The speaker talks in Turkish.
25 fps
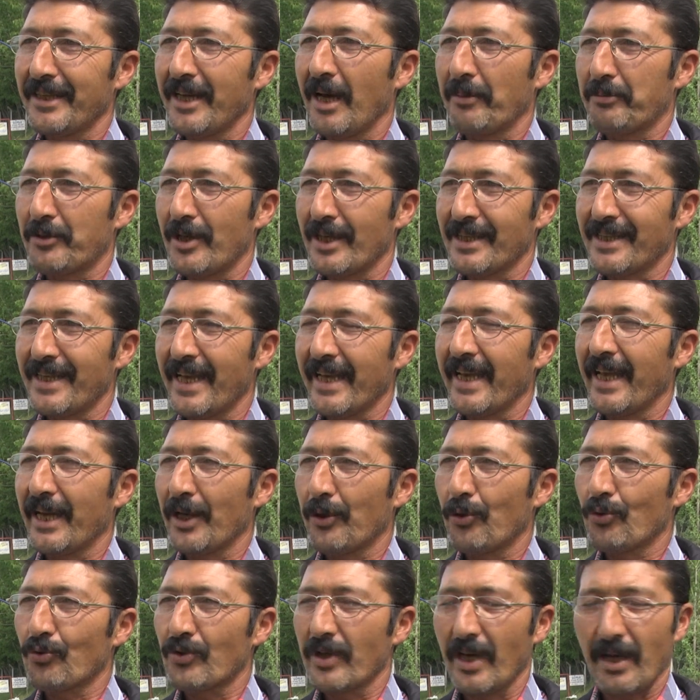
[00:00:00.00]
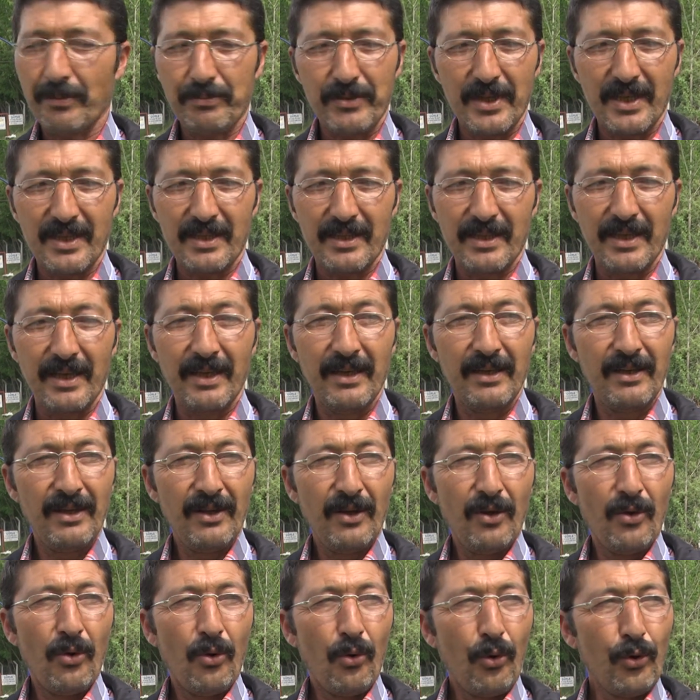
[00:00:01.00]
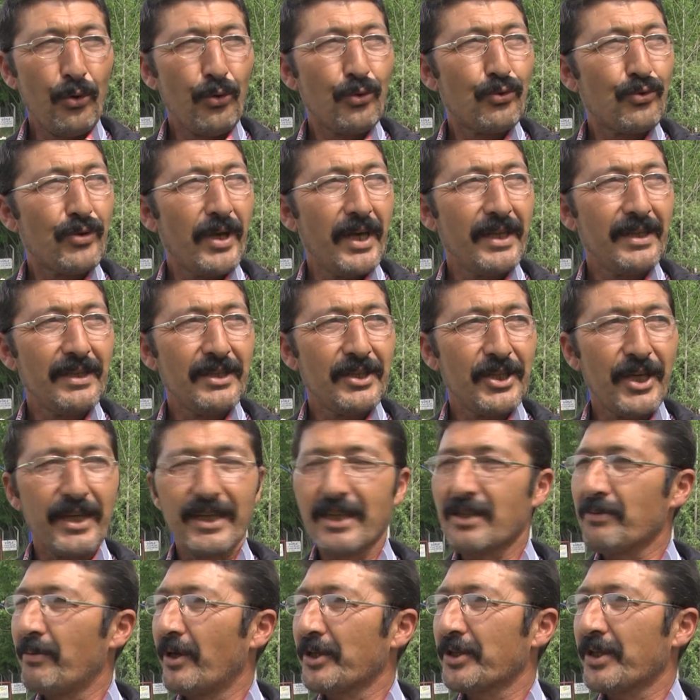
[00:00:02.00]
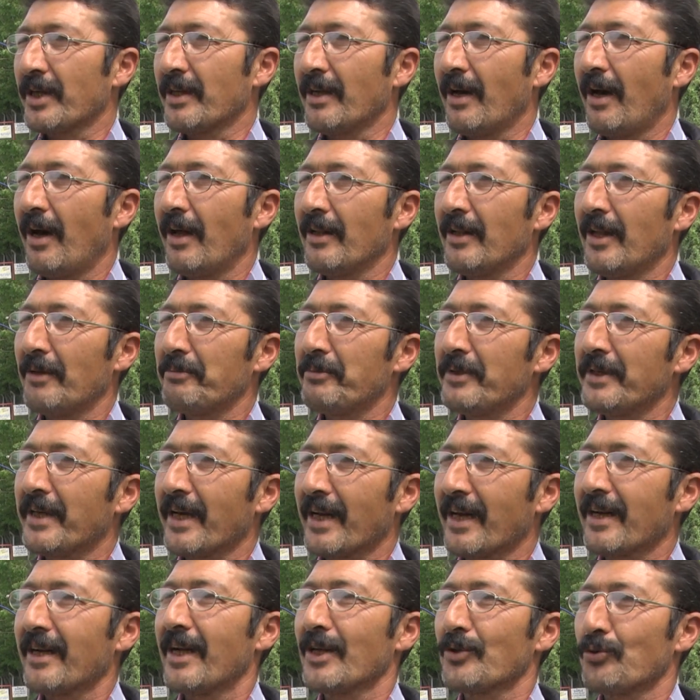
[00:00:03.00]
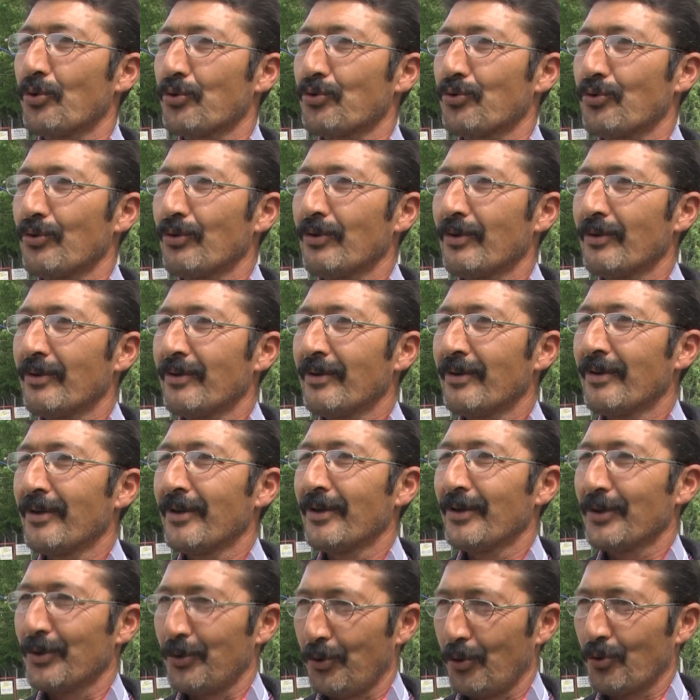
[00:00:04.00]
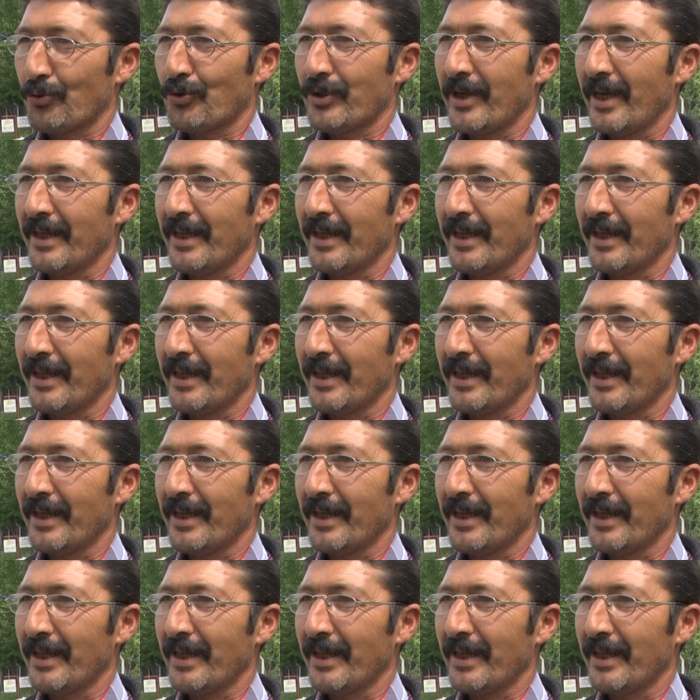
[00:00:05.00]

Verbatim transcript: yapacağız ne gerekiyorsa yapacağız dedi. O yüzden Cengiz Başkan'a Allah bin kere razı olsun diyoruz